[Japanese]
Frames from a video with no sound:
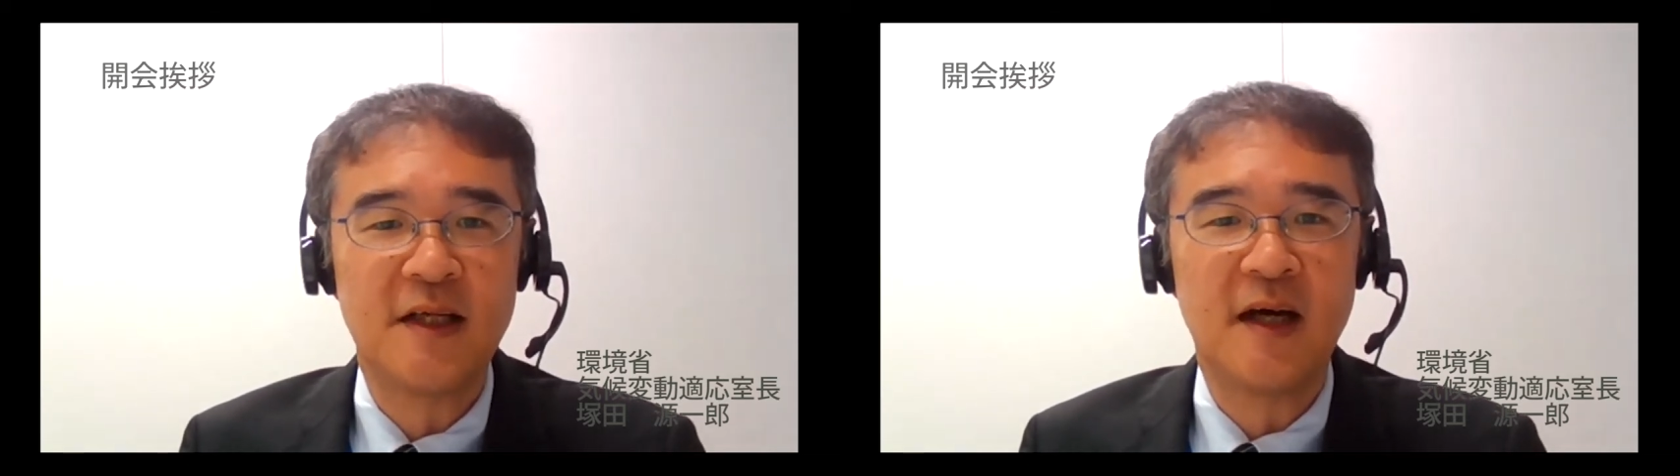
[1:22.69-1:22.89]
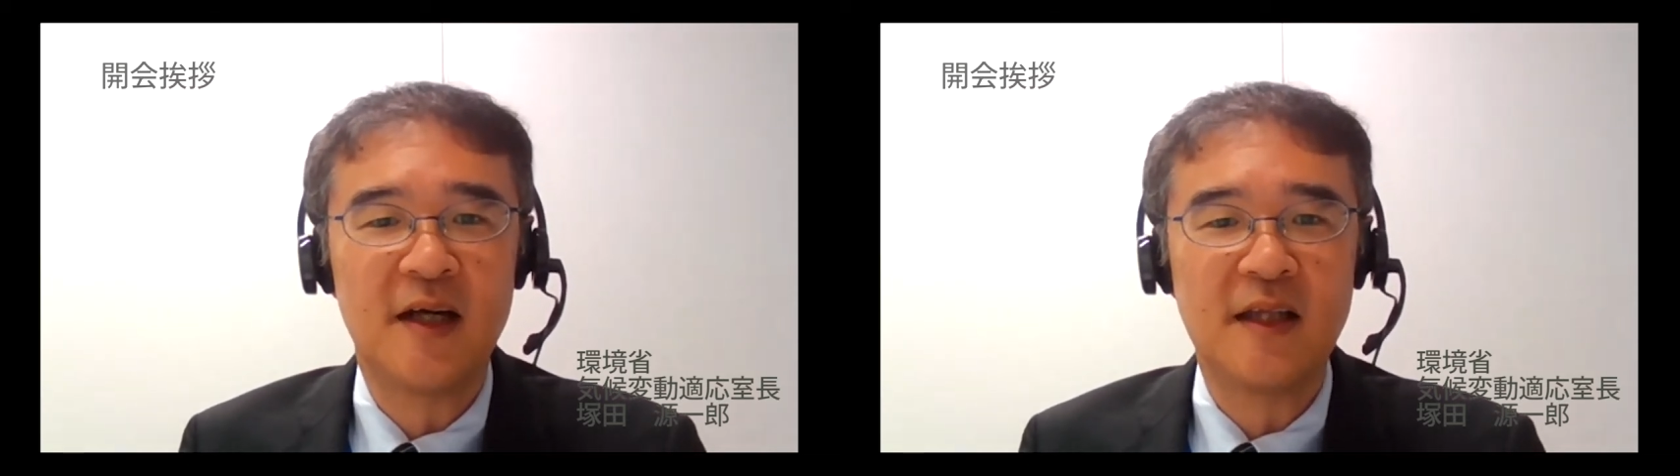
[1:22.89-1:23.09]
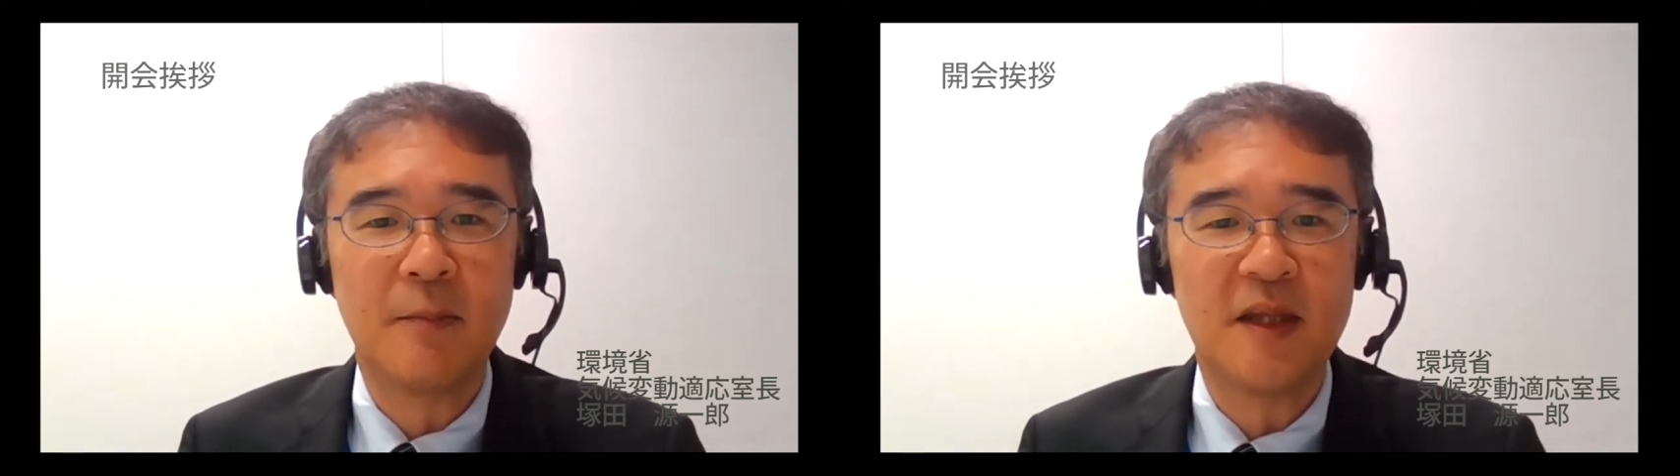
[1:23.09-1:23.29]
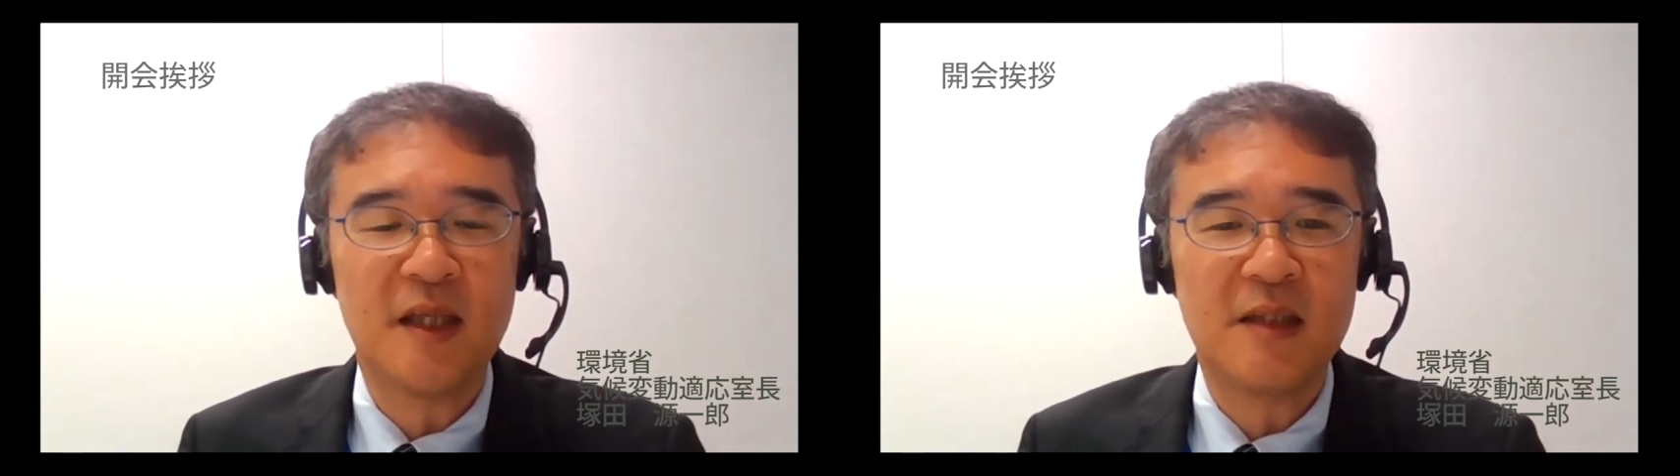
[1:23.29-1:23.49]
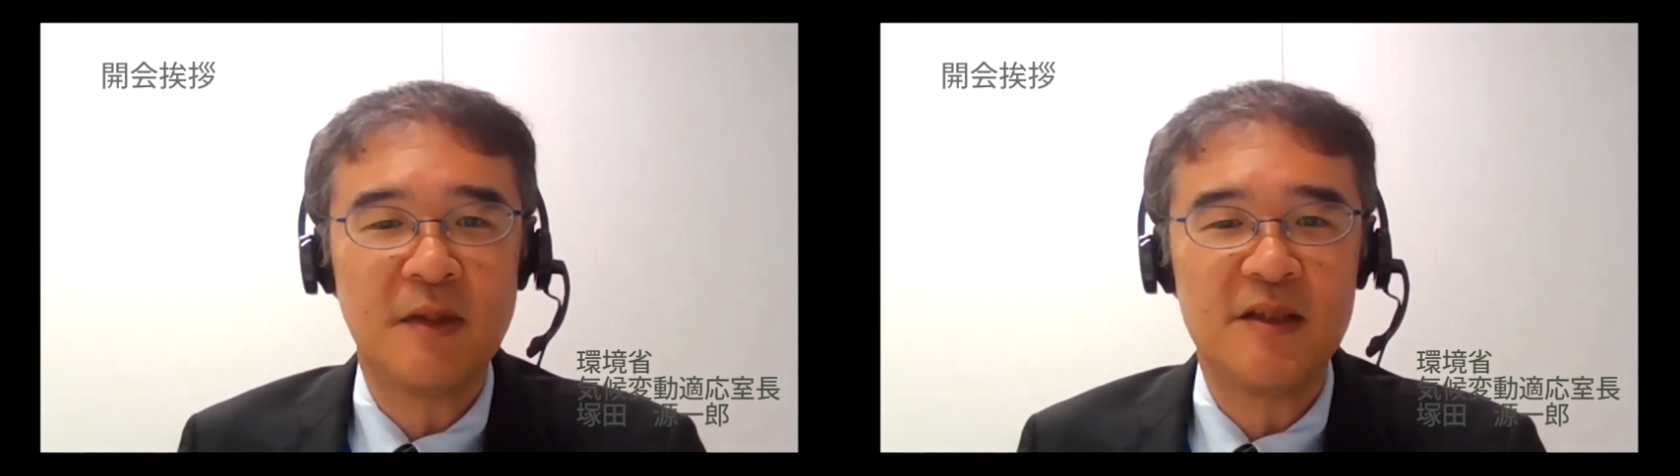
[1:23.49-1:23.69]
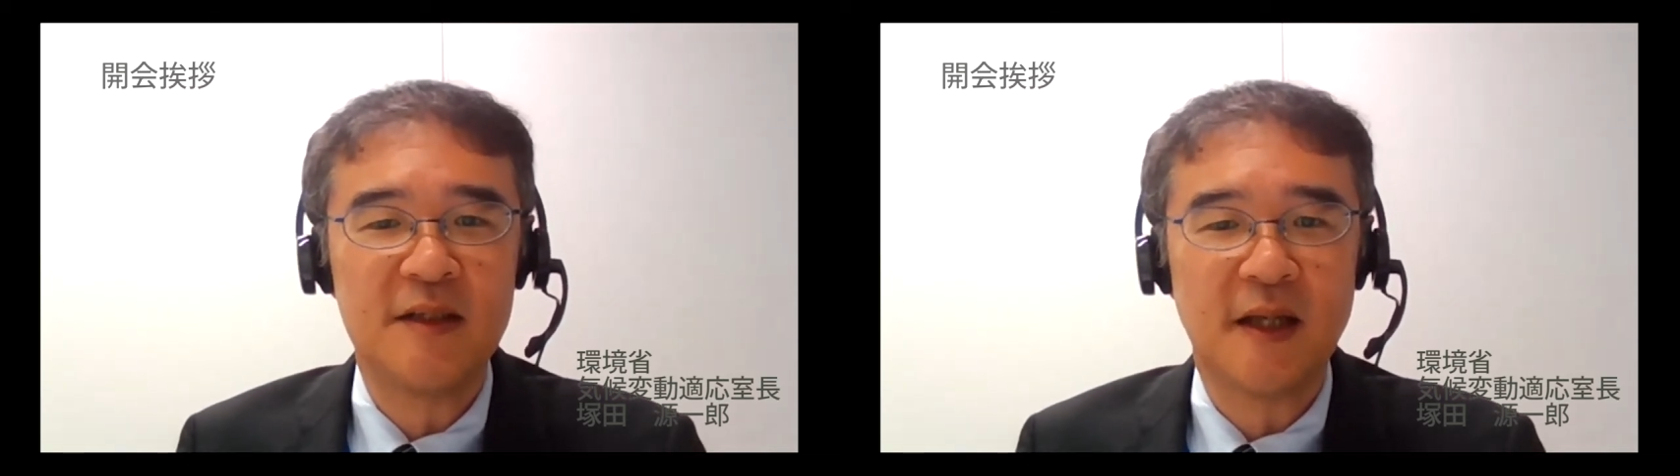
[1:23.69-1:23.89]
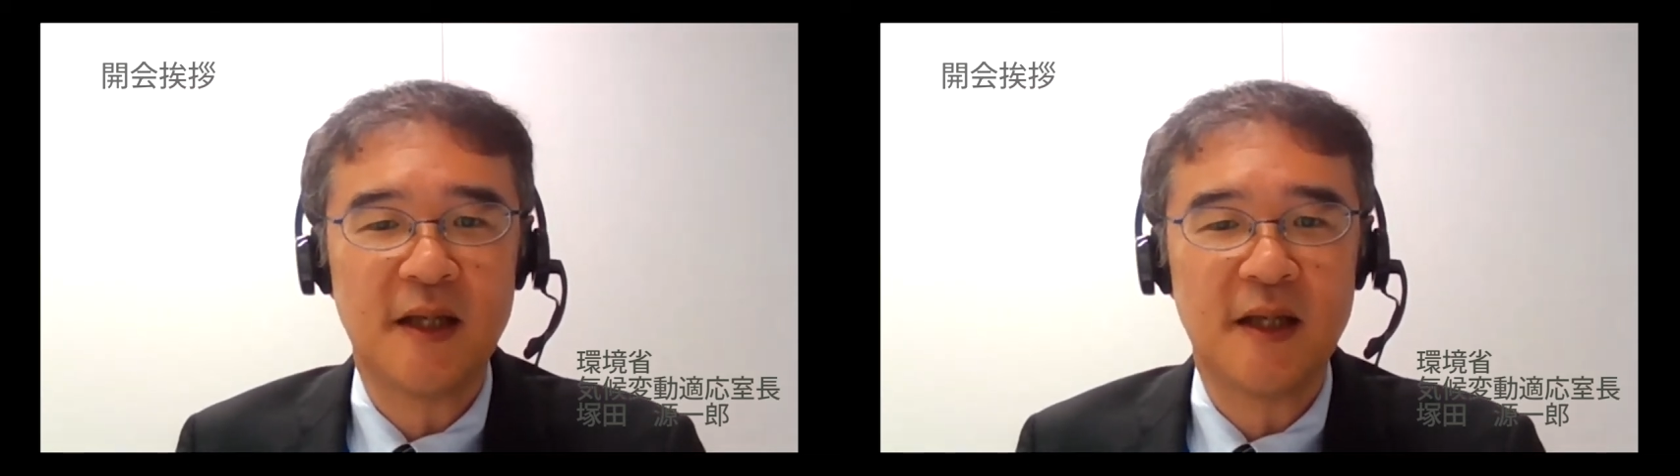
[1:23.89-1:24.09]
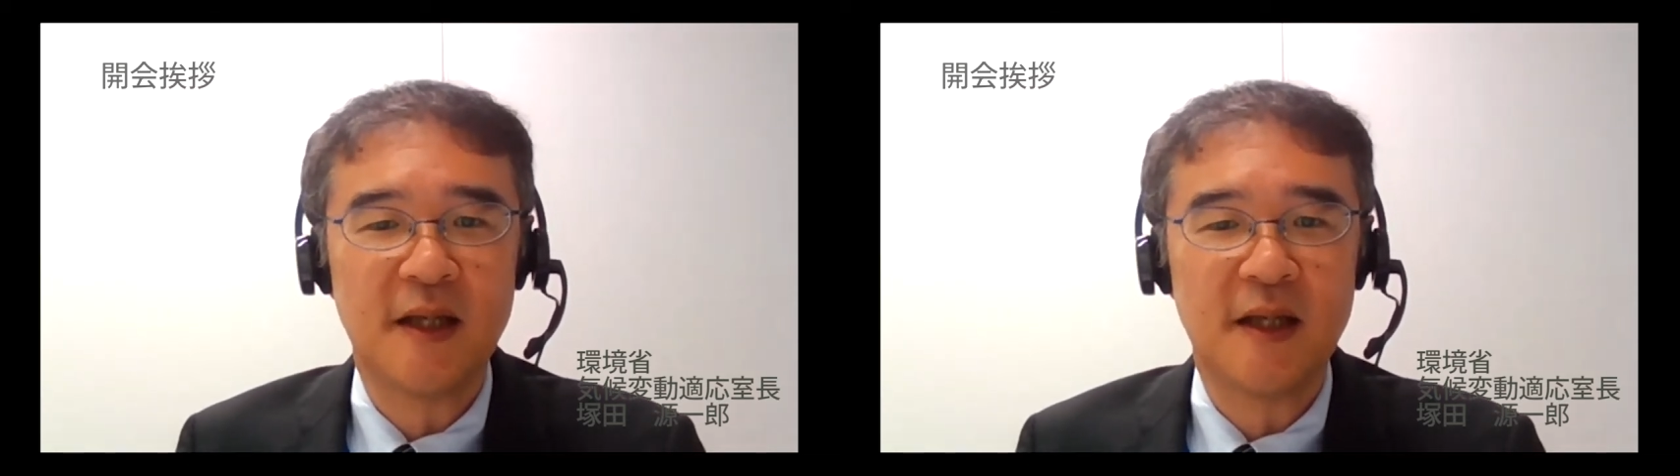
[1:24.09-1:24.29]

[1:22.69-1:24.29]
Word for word: さが改めて示されたと